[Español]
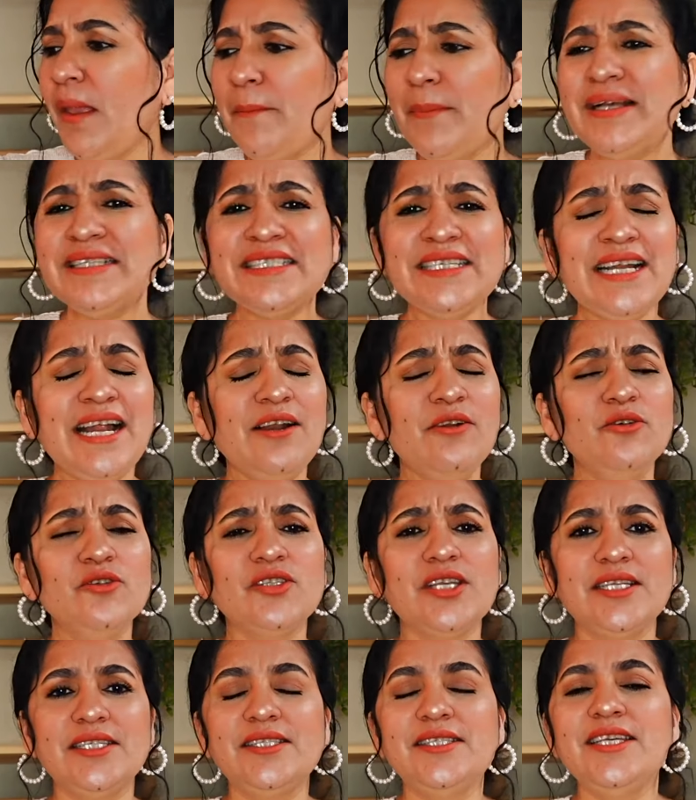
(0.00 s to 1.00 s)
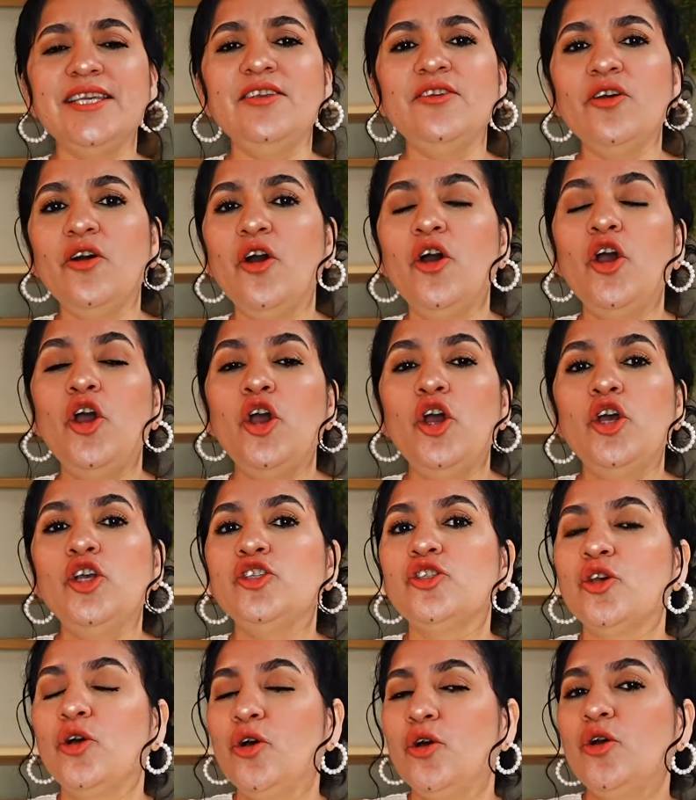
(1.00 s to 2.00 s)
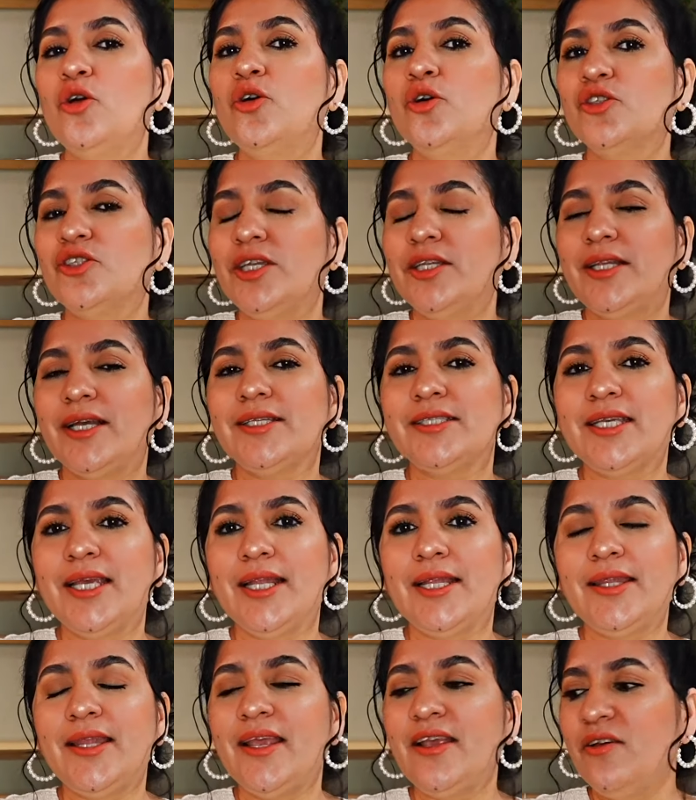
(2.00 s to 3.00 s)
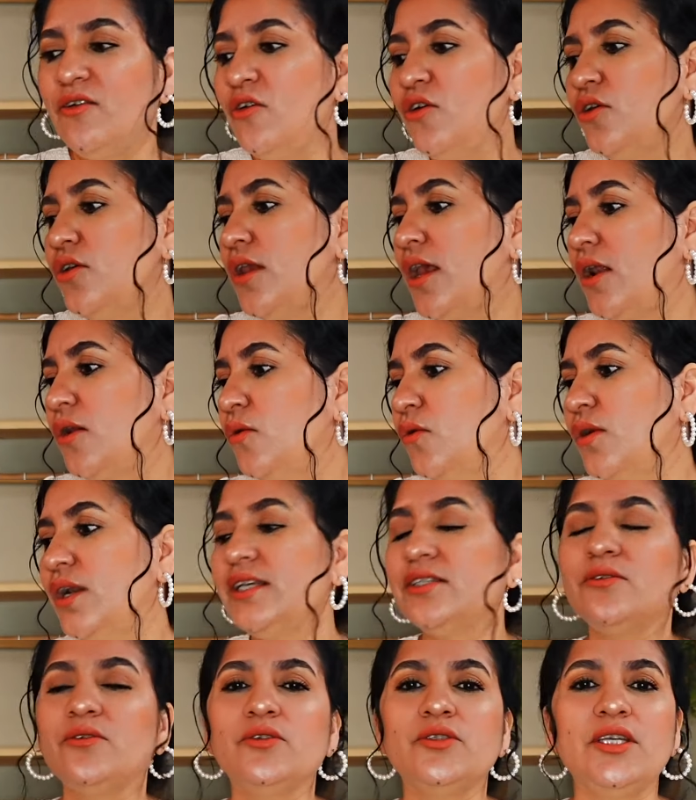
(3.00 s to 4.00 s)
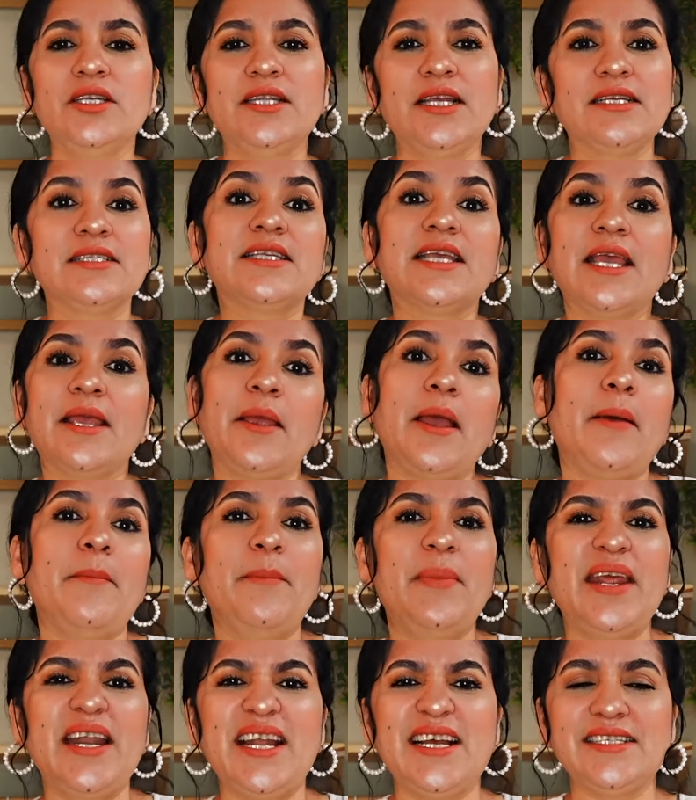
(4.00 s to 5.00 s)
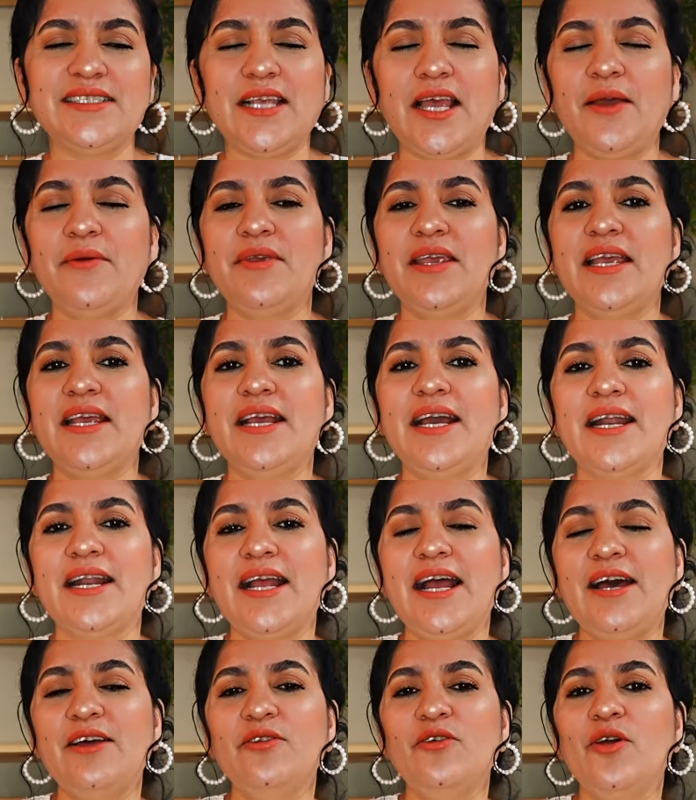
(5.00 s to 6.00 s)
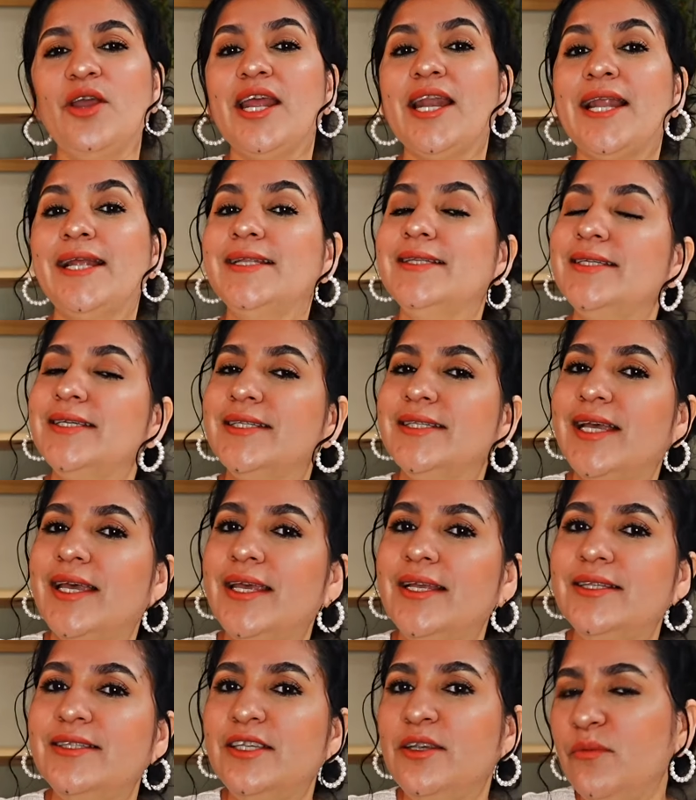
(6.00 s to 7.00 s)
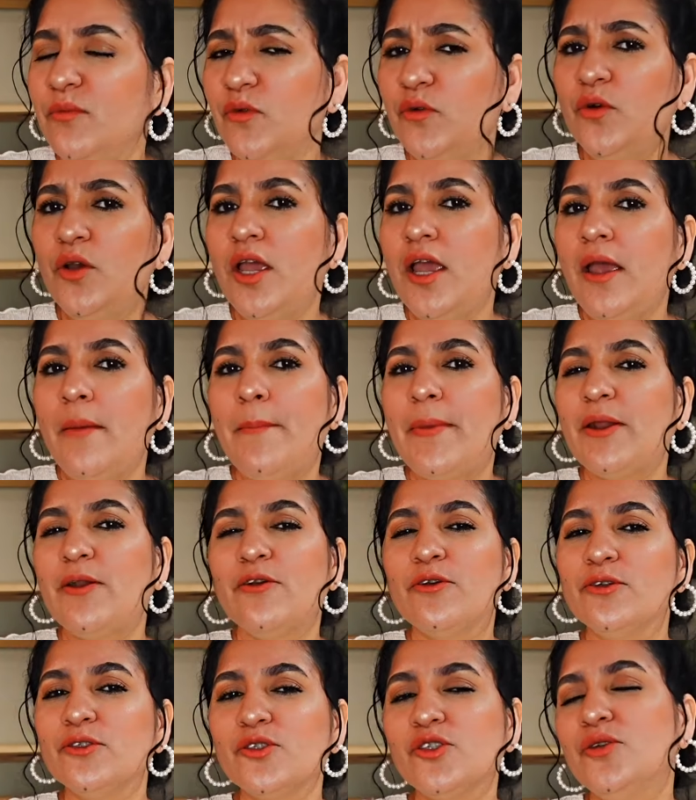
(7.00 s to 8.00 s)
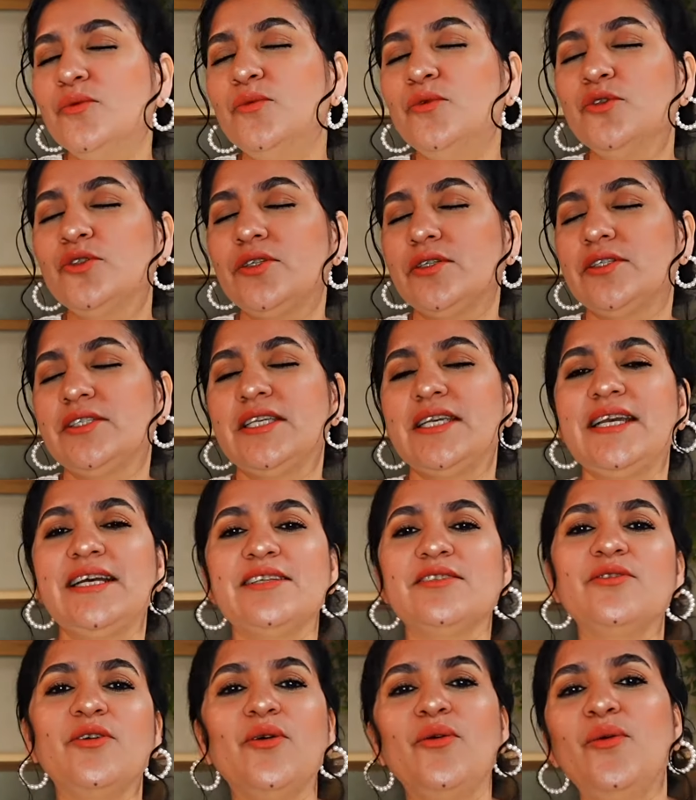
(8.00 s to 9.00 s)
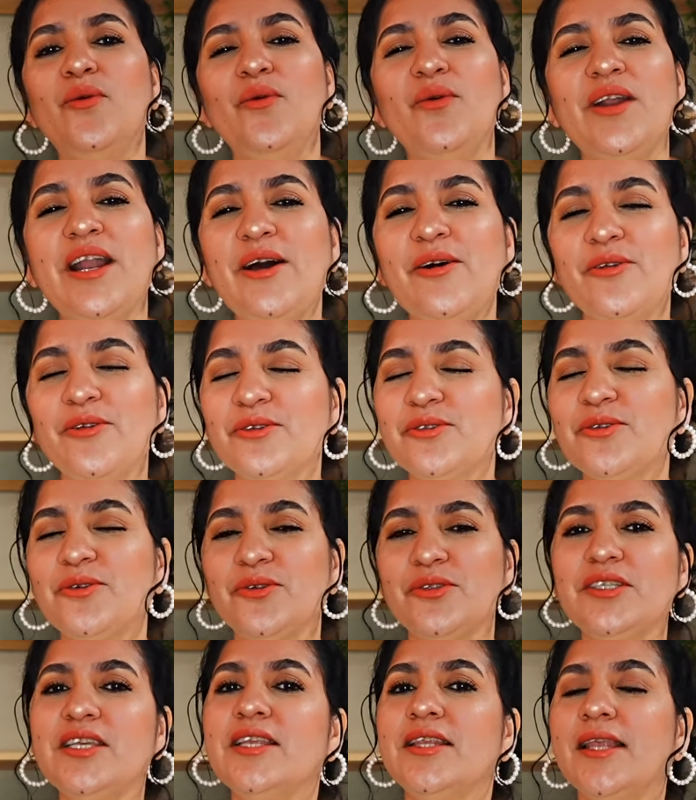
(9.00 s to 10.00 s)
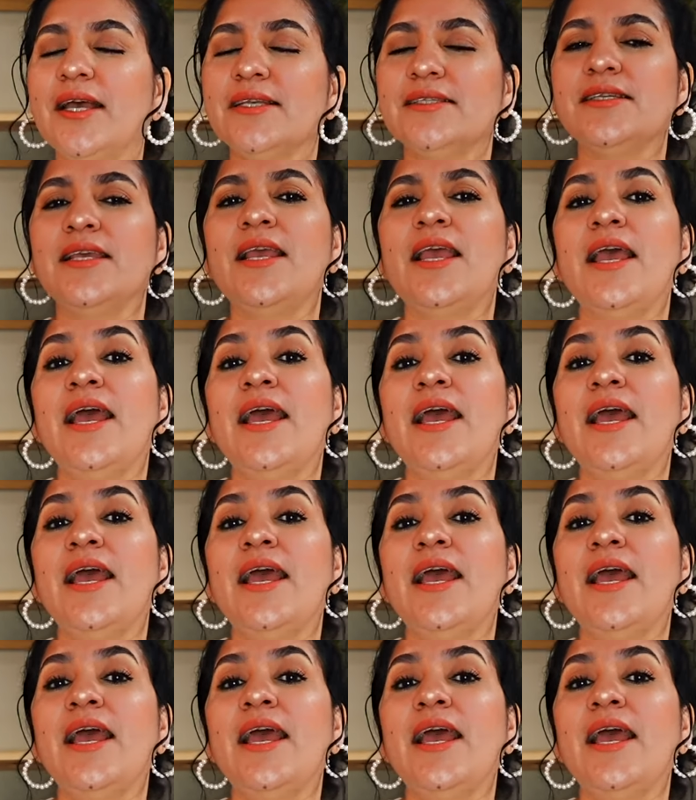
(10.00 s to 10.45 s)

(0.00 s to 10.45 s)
Va a ser algo sencillo, son cositas que tengo y algunas cositas que apenas había encargado en la tienda de Timu, pero no son muchas chicas, son una o dos cositas.